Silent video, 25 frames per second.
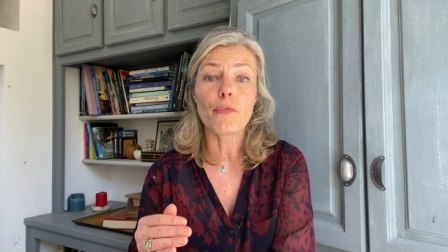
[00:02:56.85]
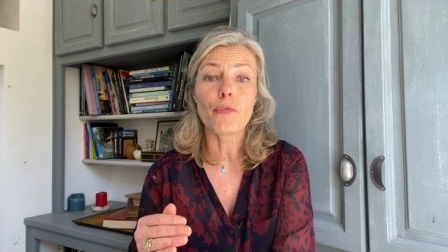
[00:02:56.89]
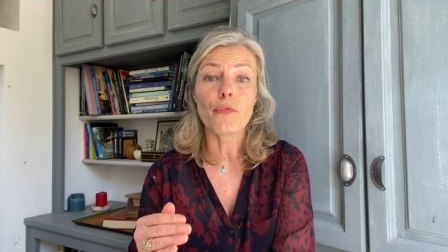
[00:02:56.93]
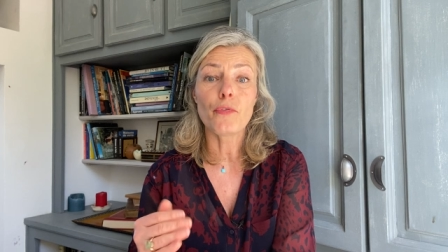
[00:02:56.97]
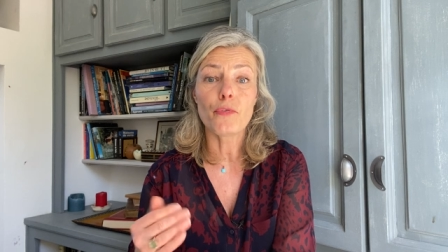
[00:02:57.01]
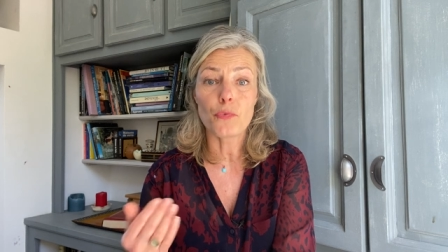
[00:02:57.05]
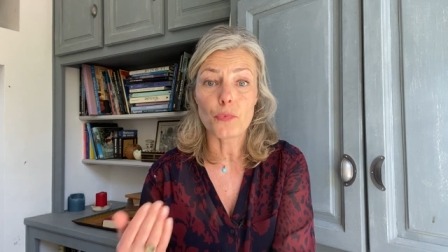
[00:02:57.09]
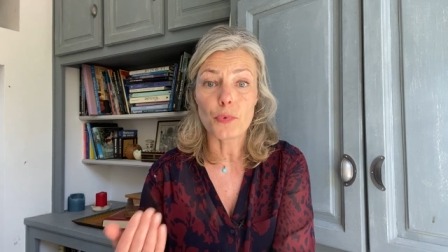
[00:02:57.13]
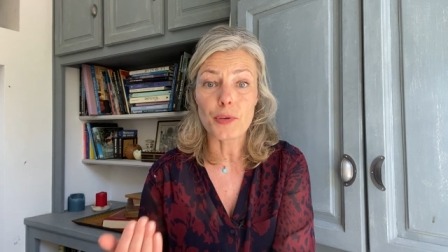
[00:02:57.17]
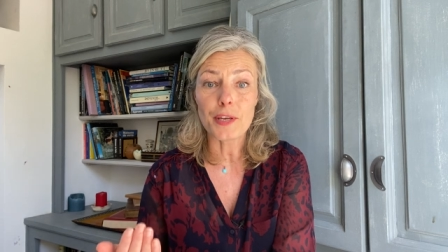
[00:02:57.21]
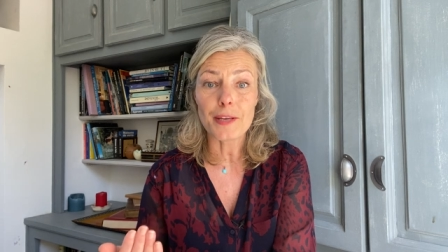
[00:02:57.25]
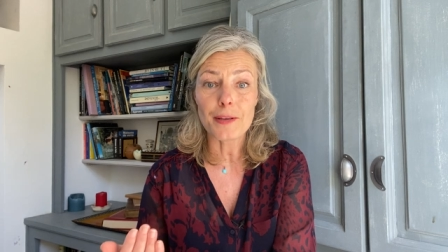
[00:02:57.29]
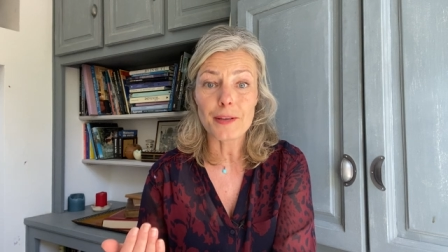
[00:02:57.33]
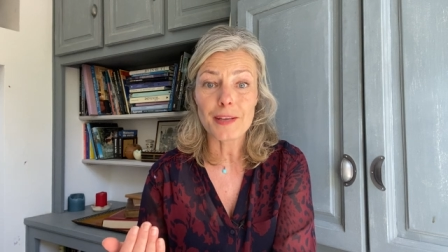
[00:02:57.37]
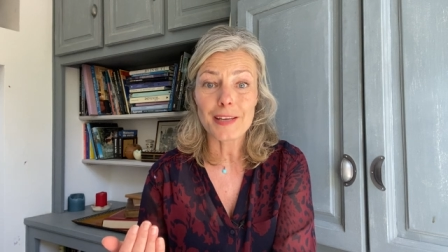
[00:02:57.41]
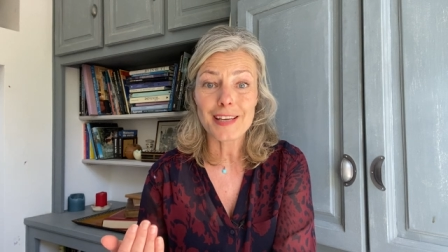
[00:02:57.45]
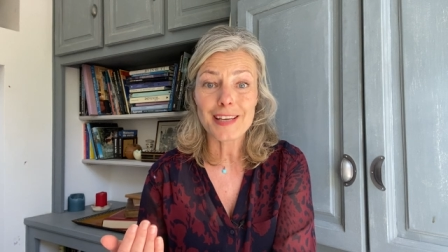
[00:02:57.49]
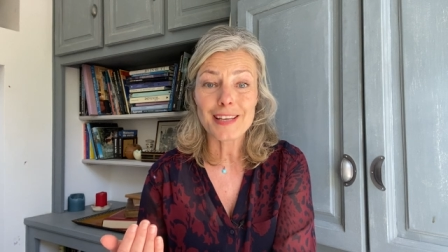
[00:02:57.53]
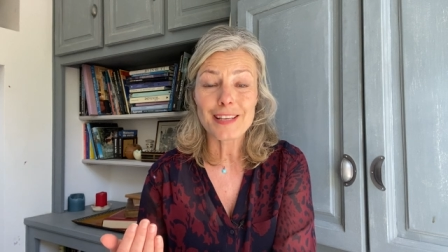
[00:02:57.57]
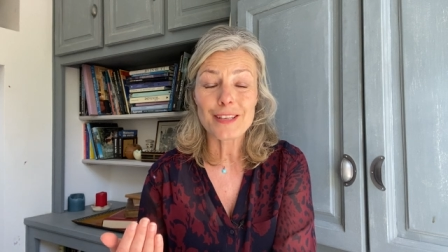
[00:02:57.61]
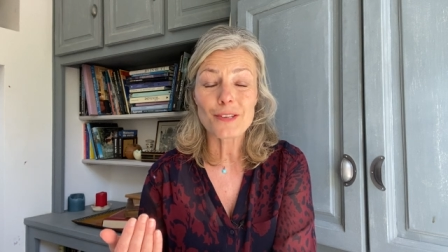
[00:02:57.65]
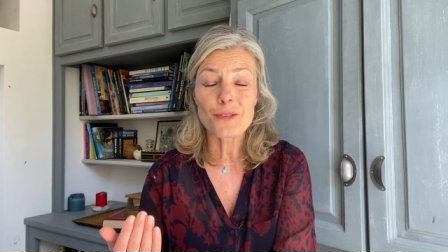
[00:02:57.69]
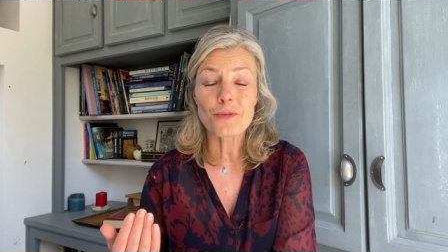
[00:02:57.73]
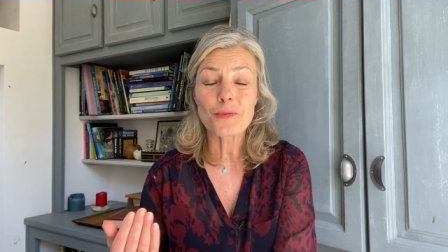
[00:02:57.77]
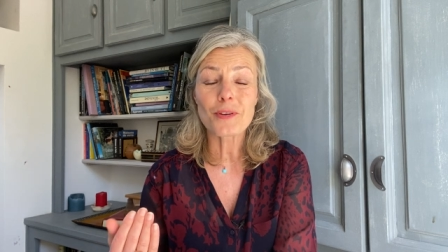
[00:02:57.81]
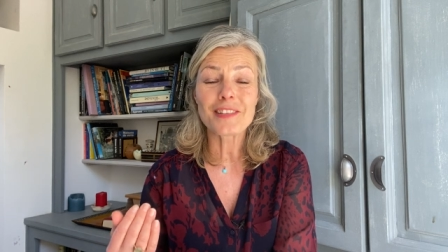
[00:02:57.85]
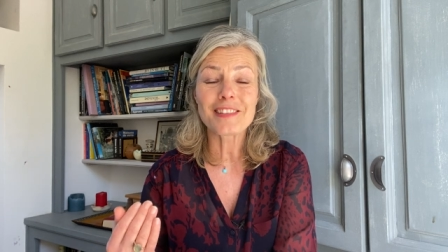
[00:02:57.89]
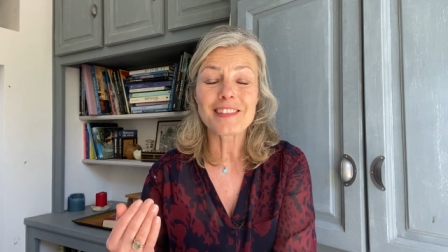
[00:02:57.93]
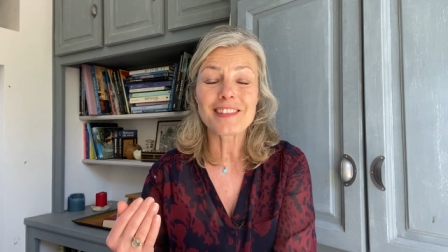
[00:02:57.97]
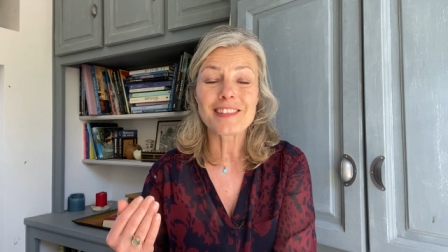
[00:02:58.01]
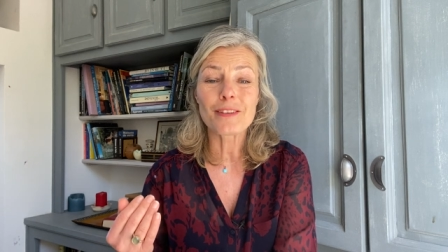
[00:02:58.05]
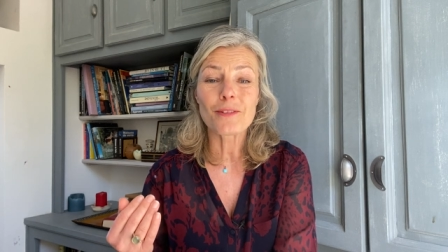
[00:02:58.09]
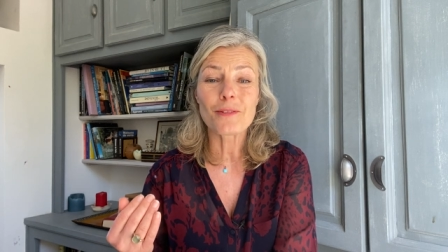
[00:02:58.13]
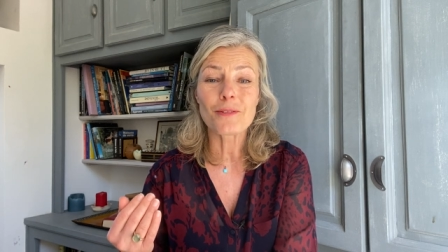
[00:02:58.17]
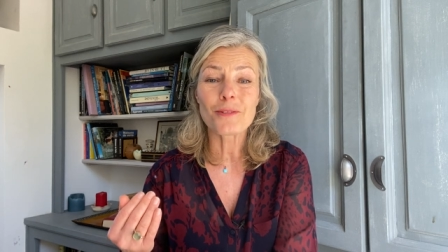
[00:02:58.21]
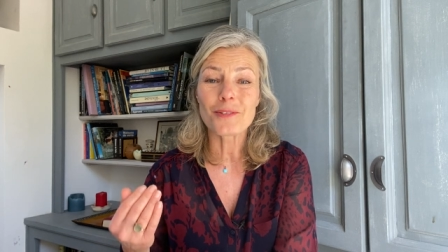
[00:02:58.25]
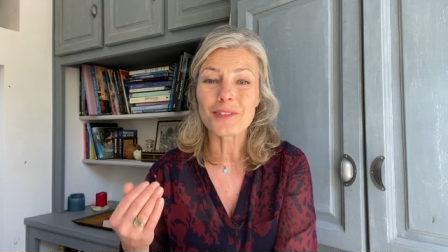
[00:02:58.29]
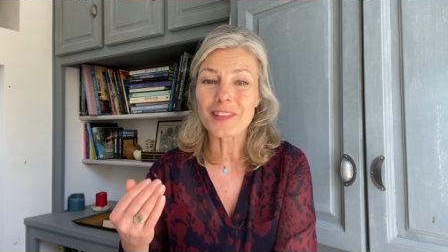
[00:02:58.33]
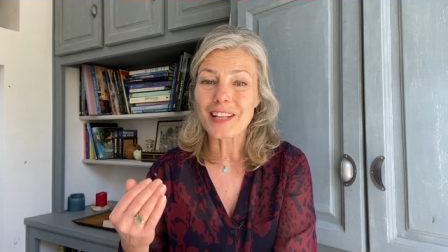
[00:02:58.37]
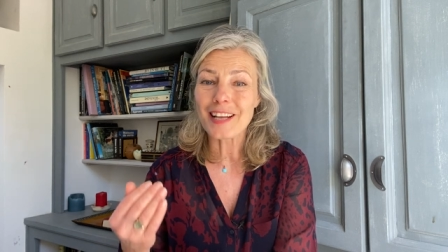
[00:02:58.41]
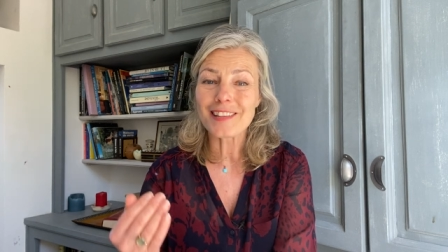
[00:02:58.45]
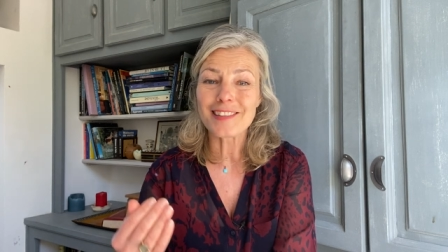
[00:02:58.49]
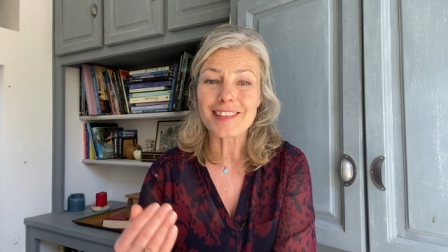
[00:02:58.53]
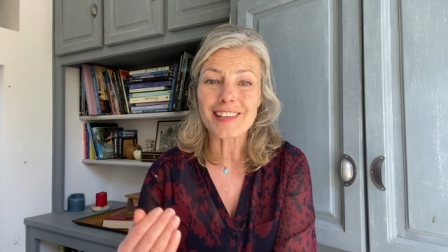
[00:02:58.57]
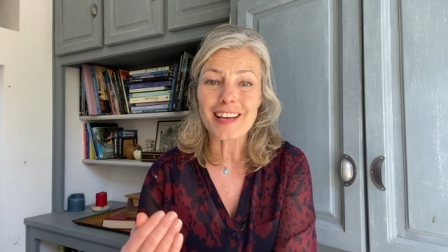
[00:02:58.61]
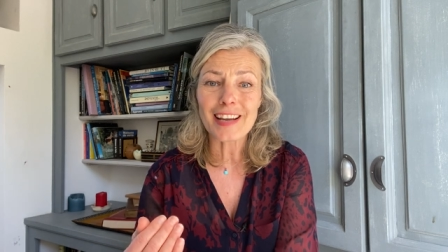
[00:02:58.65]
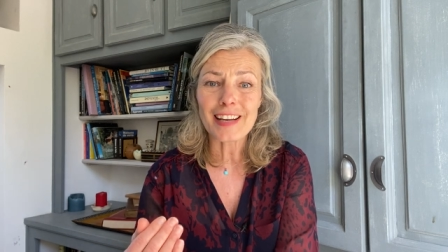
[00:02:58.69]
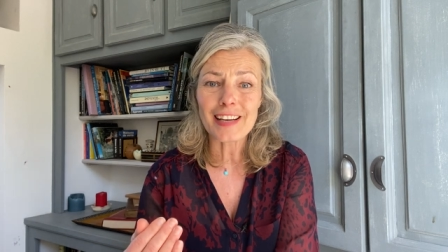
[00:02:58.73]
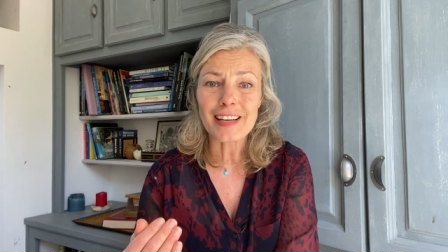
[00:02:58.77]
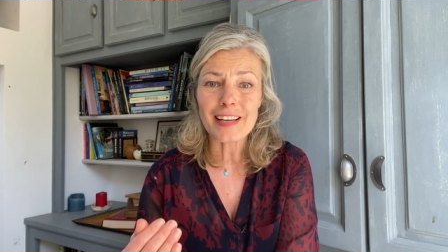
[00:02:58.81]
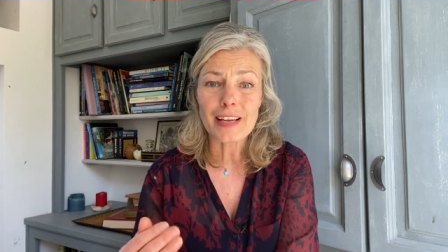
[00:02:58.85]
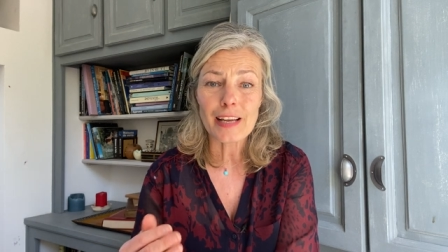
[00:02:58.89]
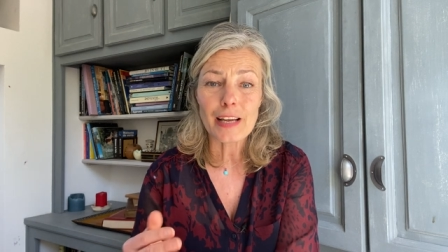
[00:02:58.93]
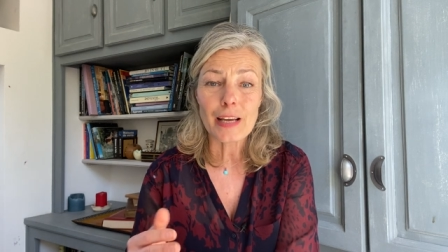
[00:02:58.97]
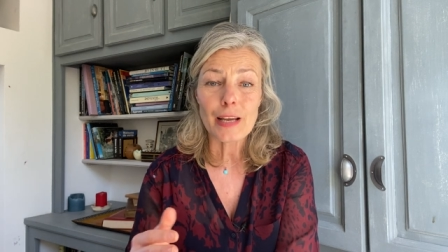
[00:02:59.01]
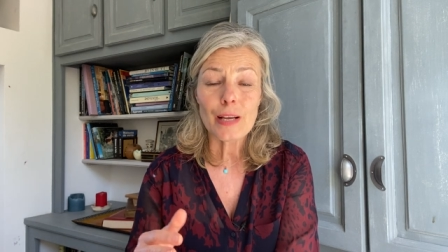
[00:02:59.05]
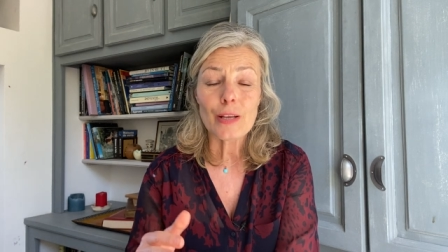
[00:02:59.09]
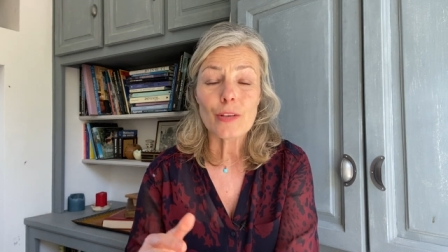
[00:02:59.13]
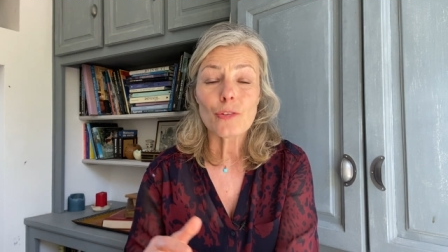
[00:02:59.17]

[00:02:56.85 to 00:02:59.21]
fuit, soit on attaque,